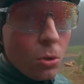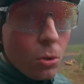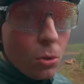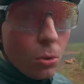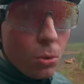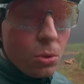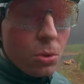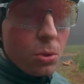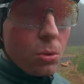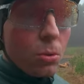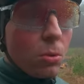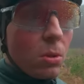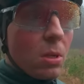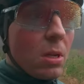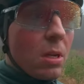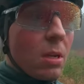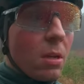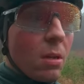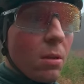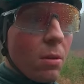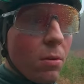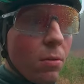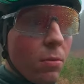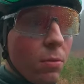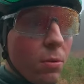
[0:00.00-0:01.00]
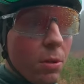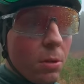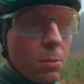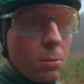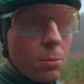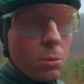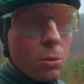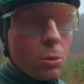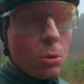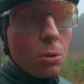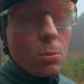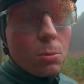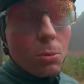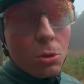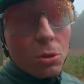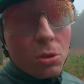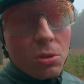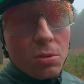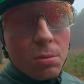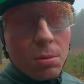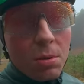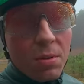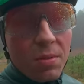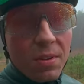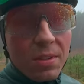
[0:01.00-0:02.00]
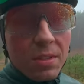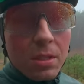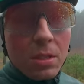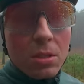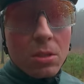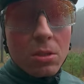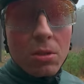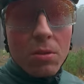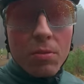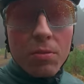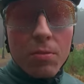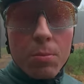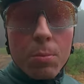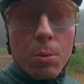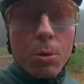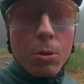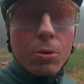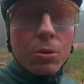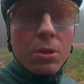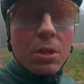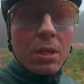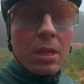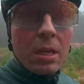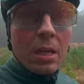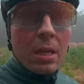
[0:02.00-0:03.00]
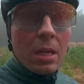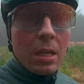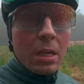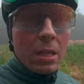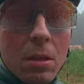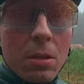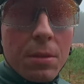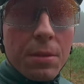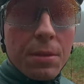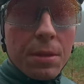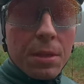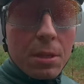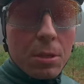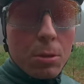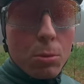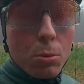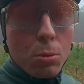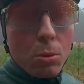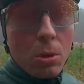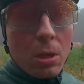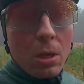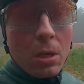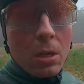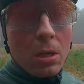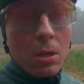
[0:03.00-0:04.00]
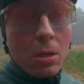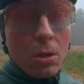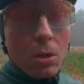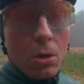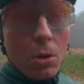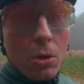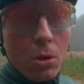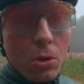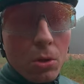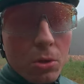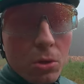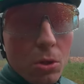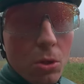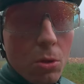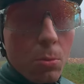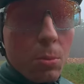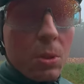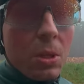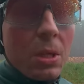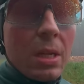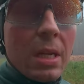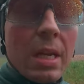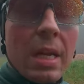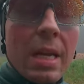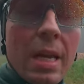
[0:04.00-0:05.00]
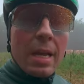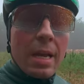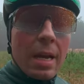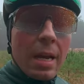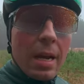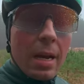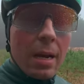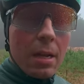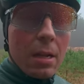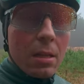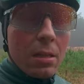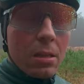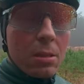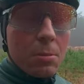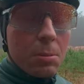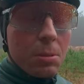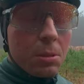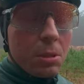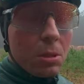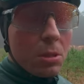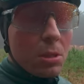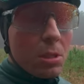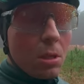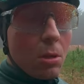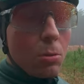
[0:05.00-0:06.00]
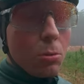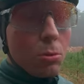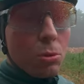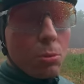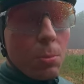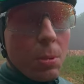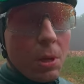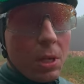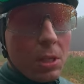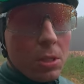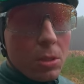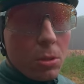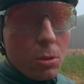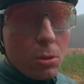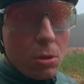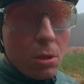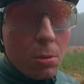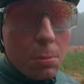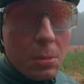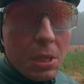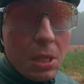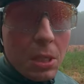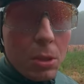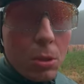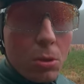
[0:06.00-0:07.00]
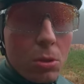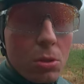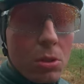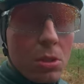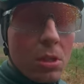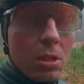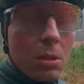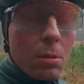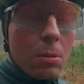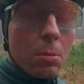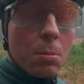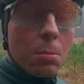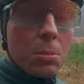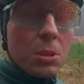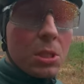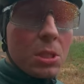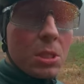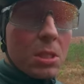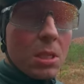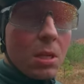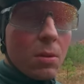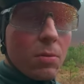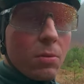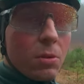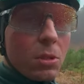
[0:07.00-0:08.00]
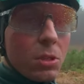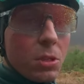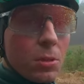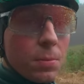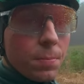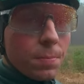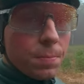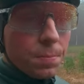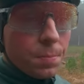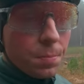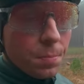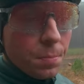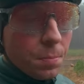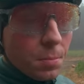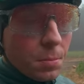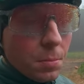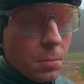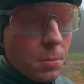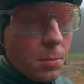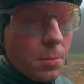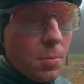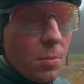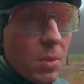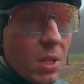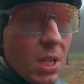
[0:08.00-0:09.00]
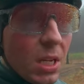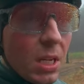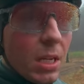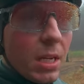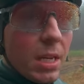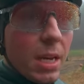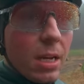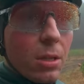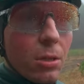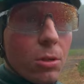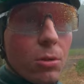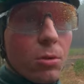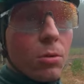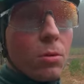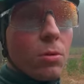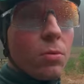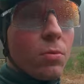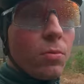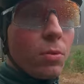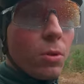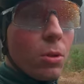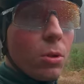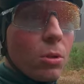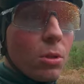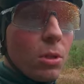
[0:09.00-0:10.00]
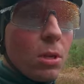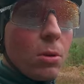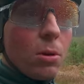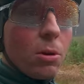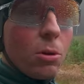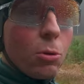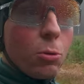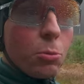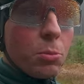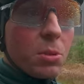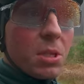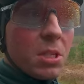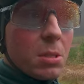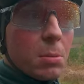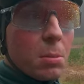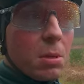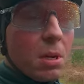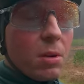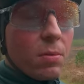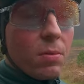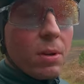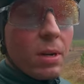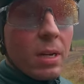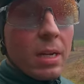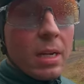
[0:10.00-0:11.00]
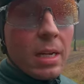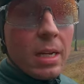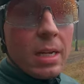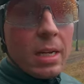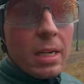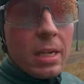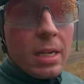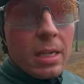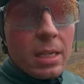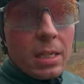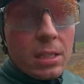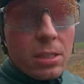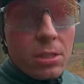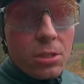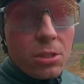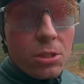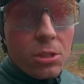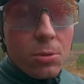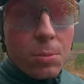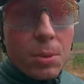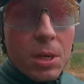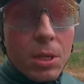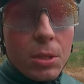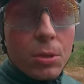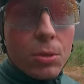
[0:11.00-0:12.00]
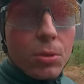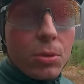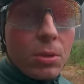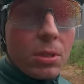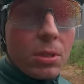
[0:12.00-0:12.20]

usunę film, który może wprowadzać w błąd niektóre osoby, ale też będę chciał już bardziej trochę merytorycznie przedstawić, jak to wyglądała u mnie sprawa z Shimano